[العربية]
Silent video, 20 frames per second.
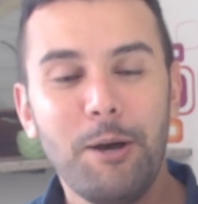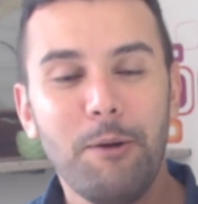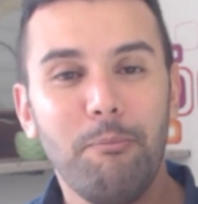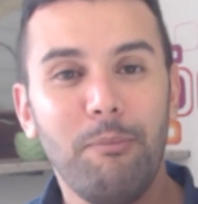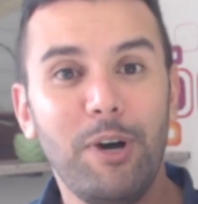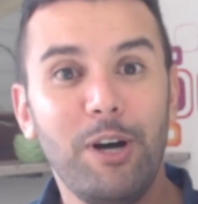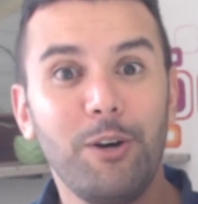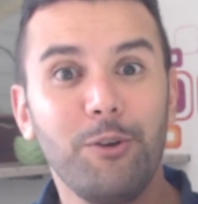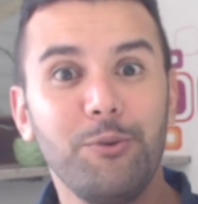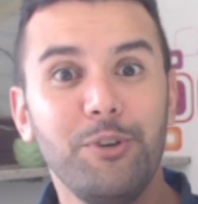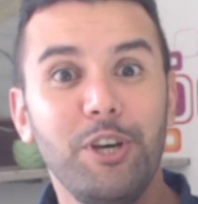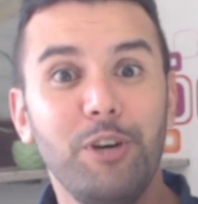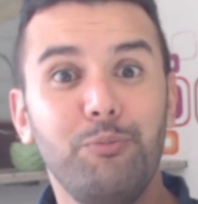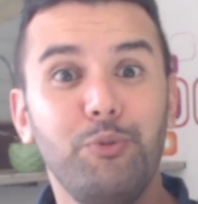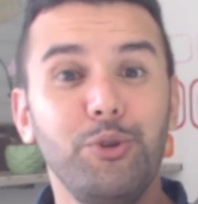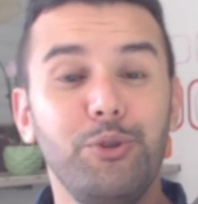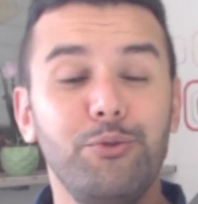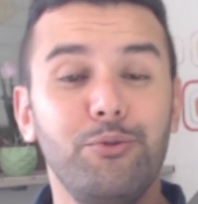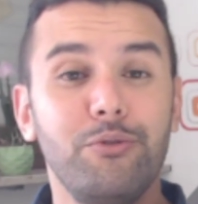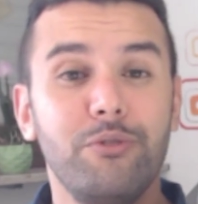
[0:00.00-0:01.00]
مارو
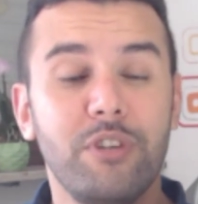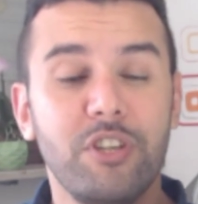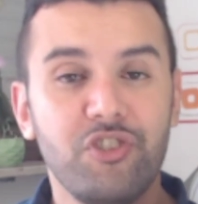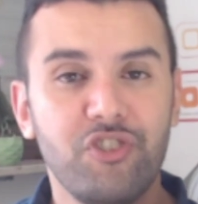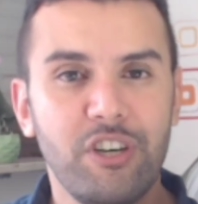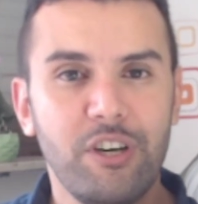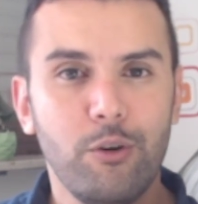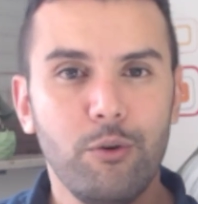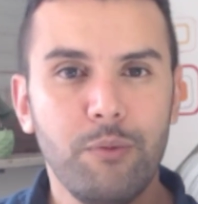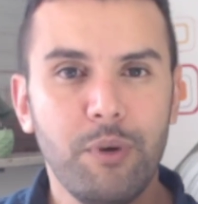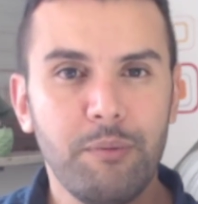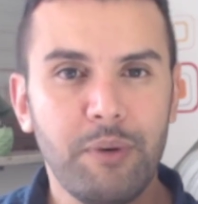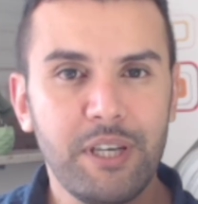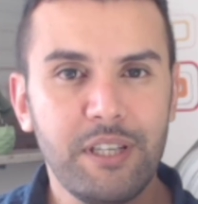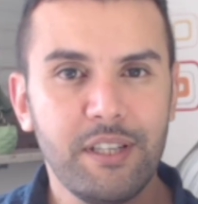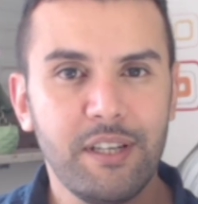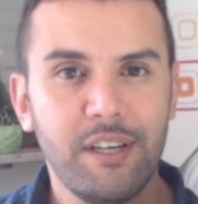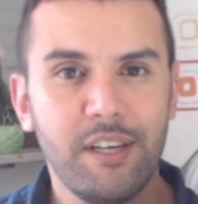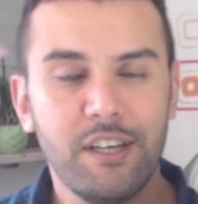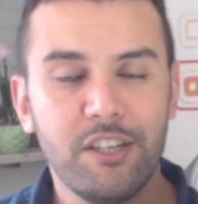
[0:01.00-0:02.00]
يبت التشاؤم
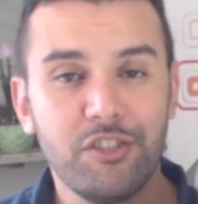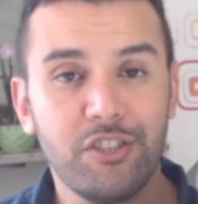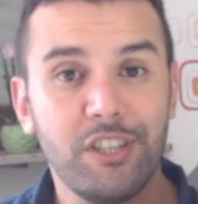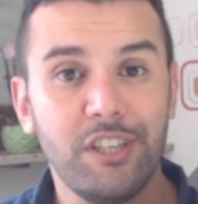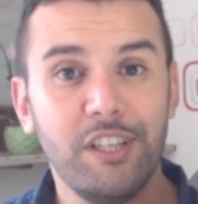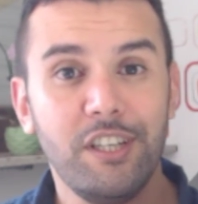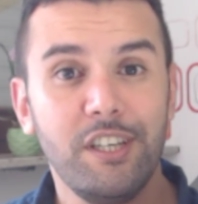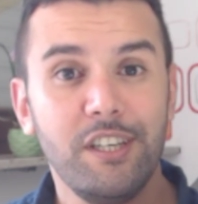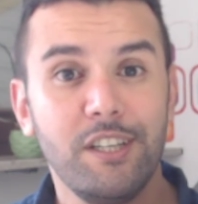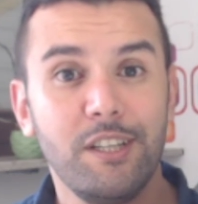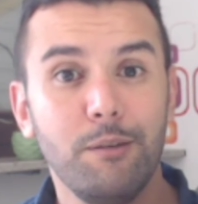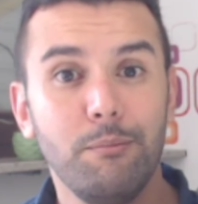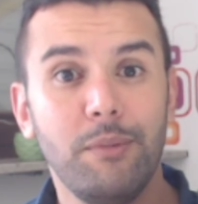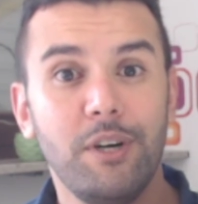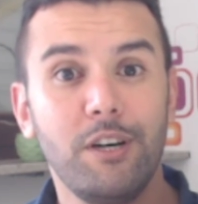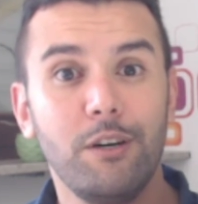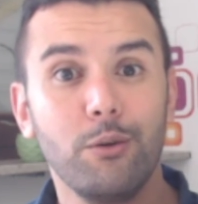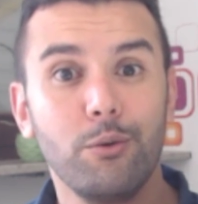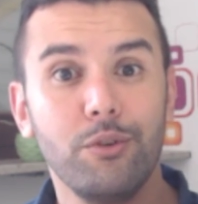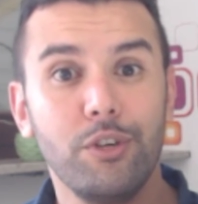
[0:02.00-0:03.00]
بين اللاجئين
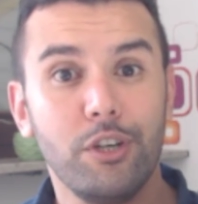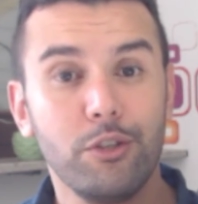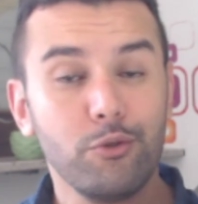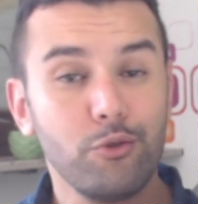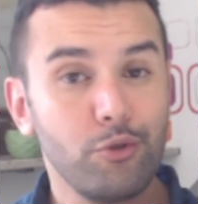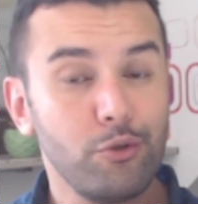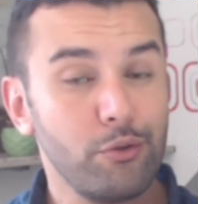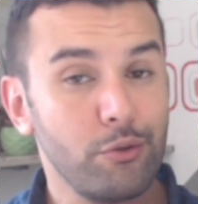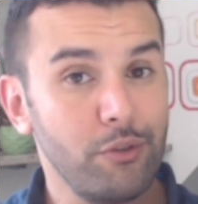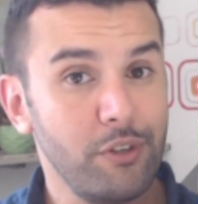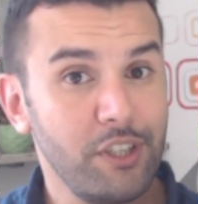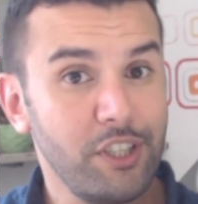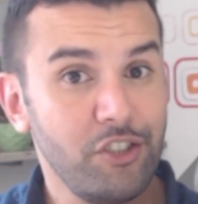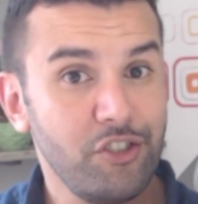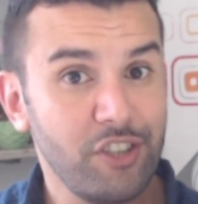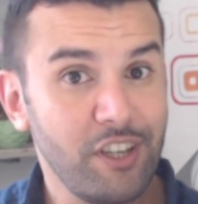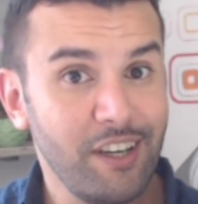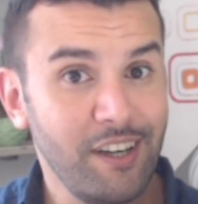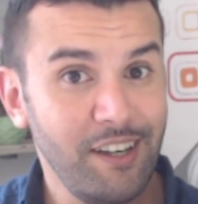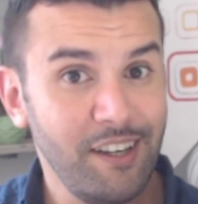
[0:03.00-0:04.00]
مارو ينشر
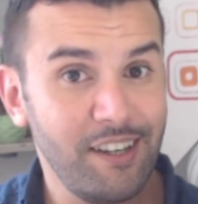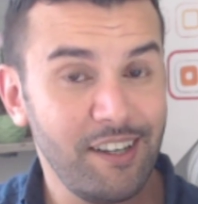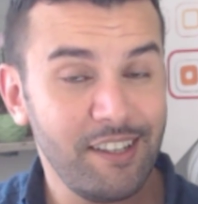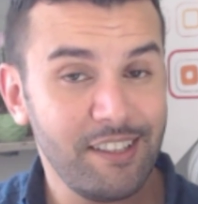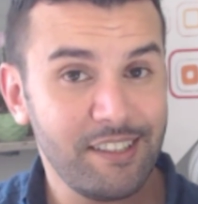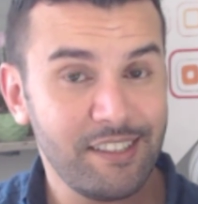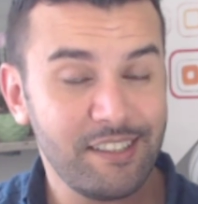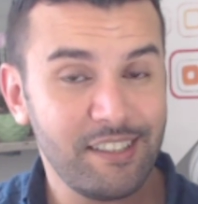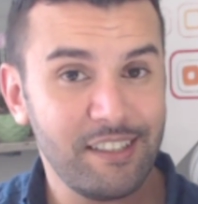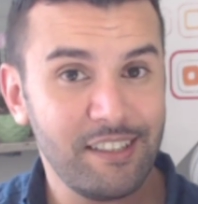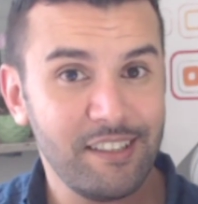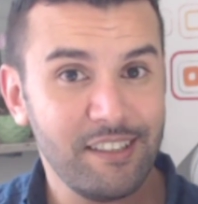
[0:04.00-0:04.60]
الاشاعات